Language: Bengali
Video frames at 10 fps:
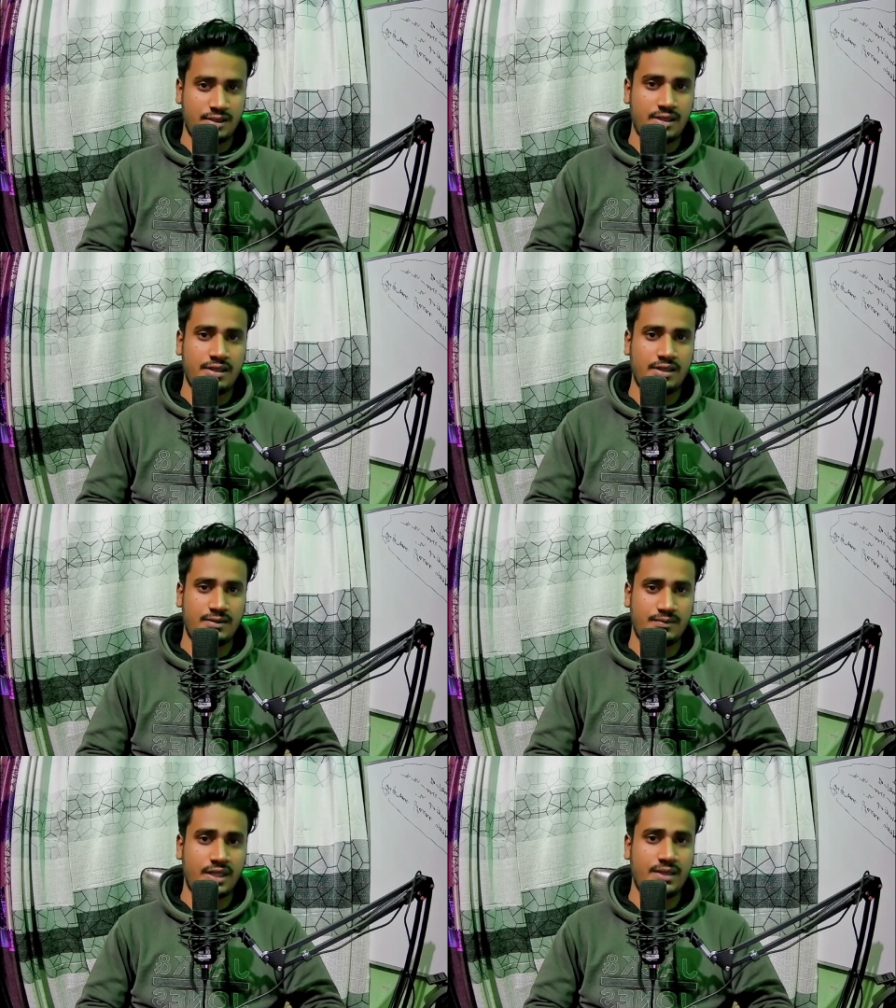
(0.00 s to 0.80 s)
হ্যাঁ
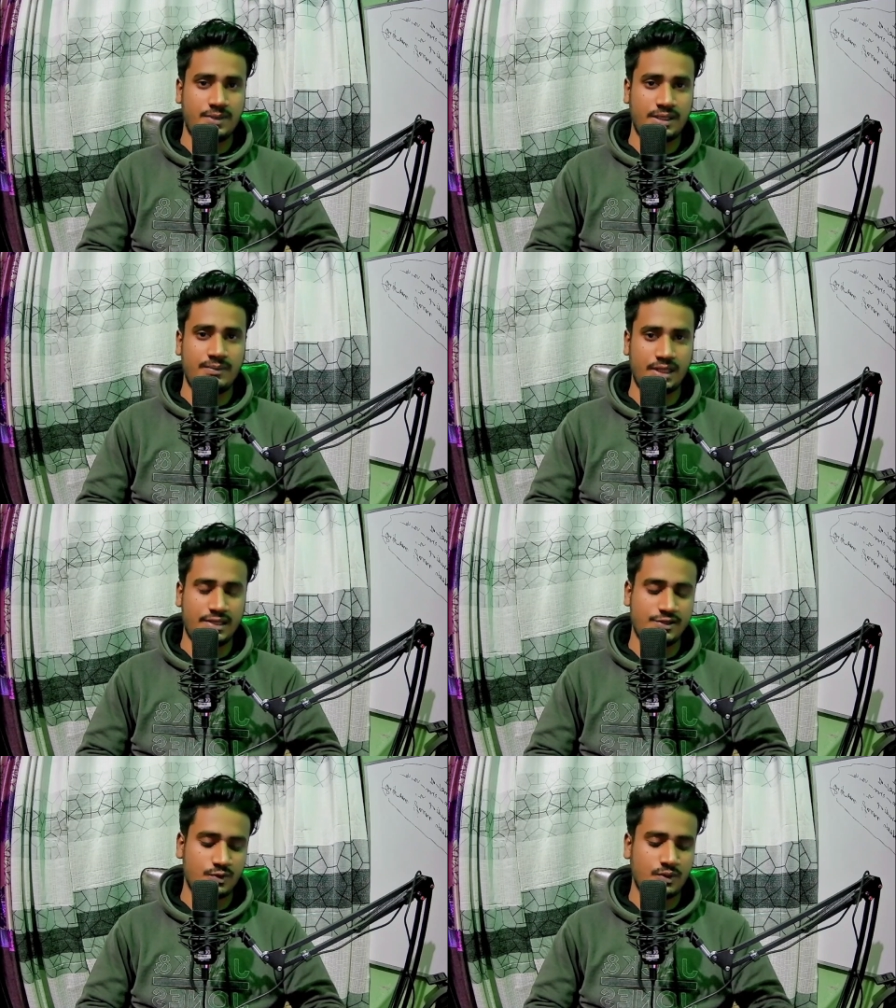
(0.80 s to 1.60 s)
ব্লা ব্লা ব্লা
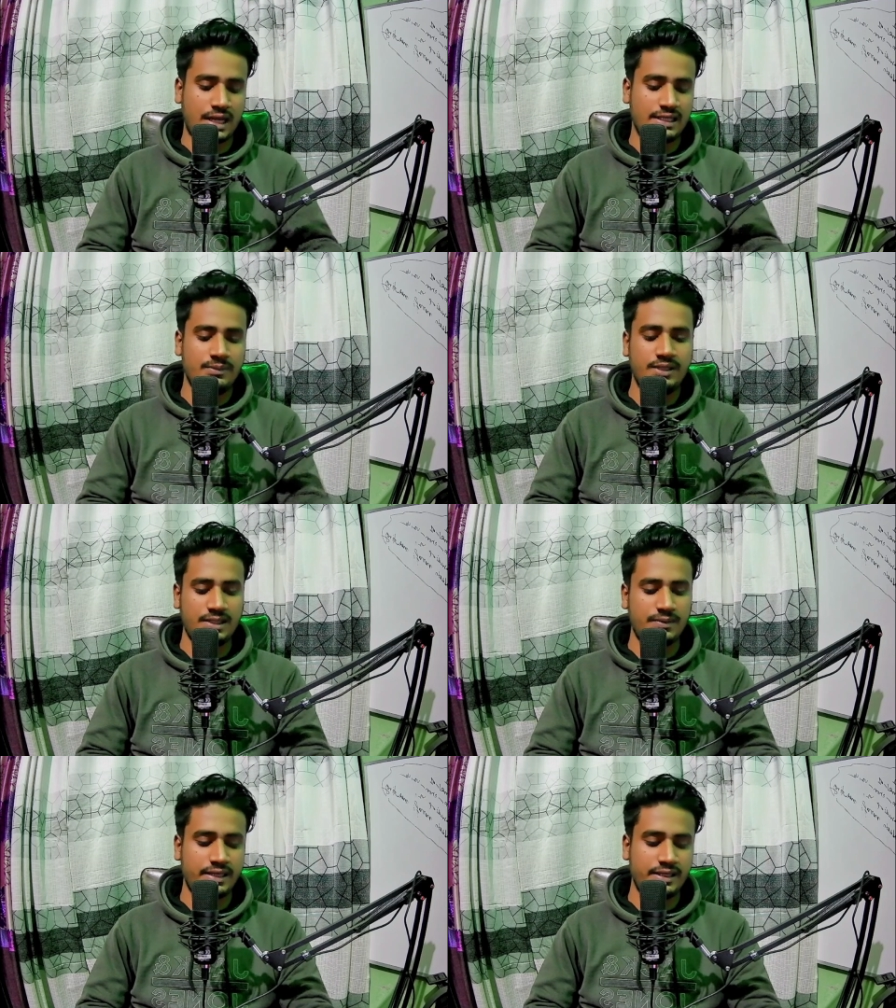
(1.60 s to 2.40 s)
সো
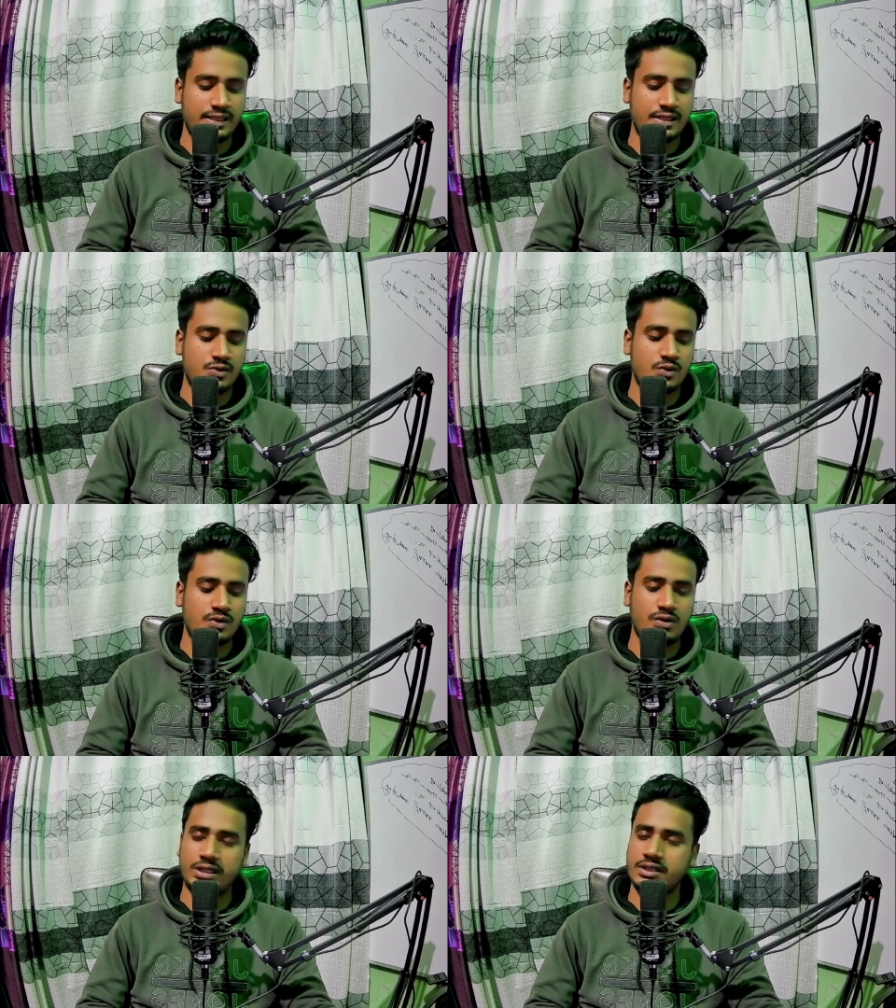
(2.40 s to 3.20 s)
আলটিমেটলি ভাই এখানে সো
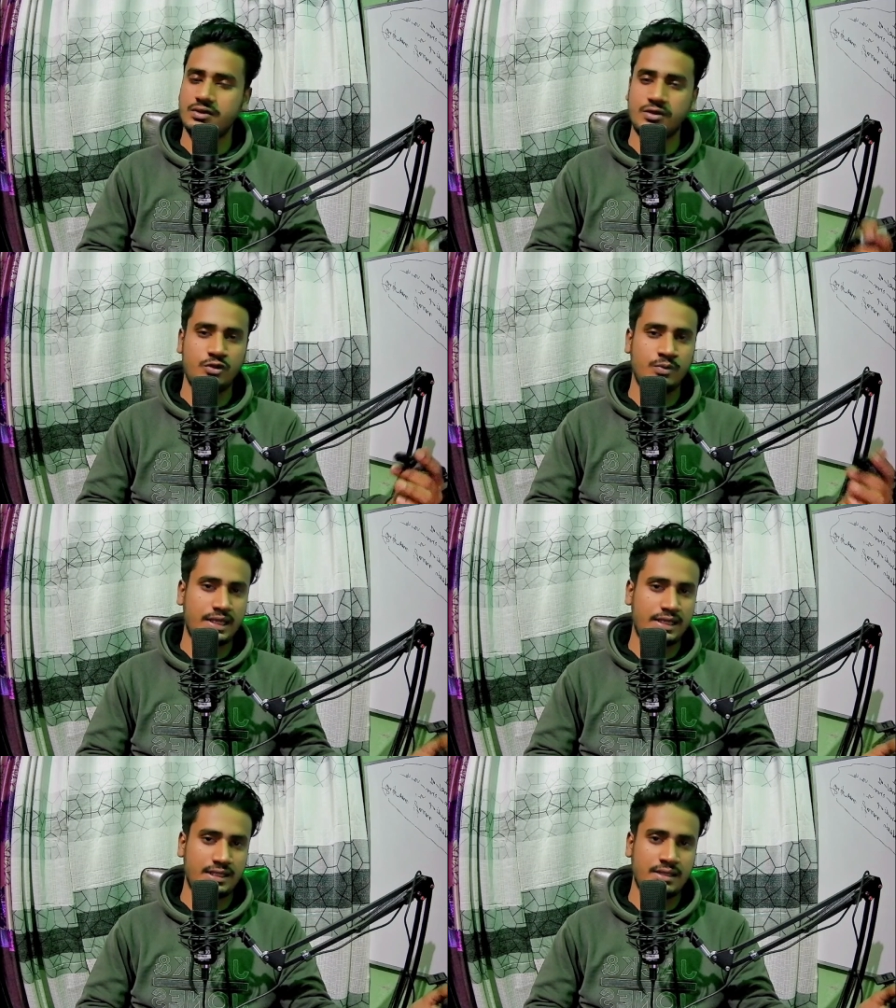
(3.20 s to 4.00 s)
কল কিছু ইউটিউব
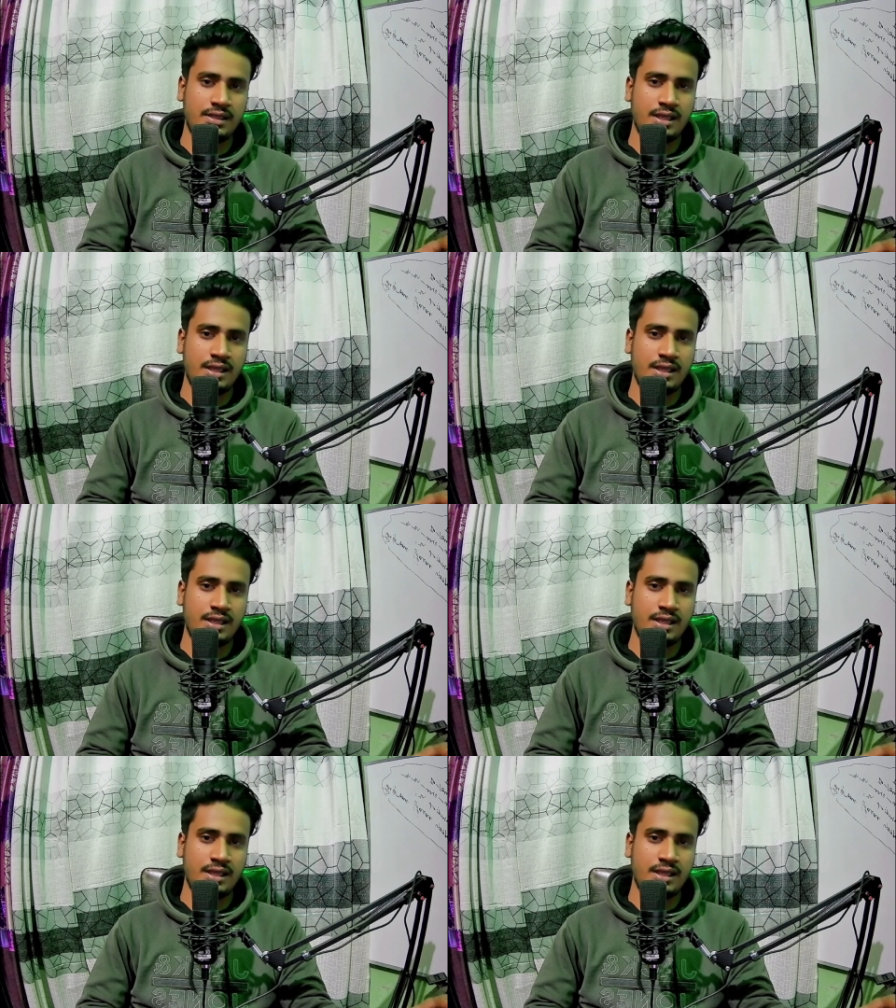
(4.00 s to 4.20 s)
মার্কেটার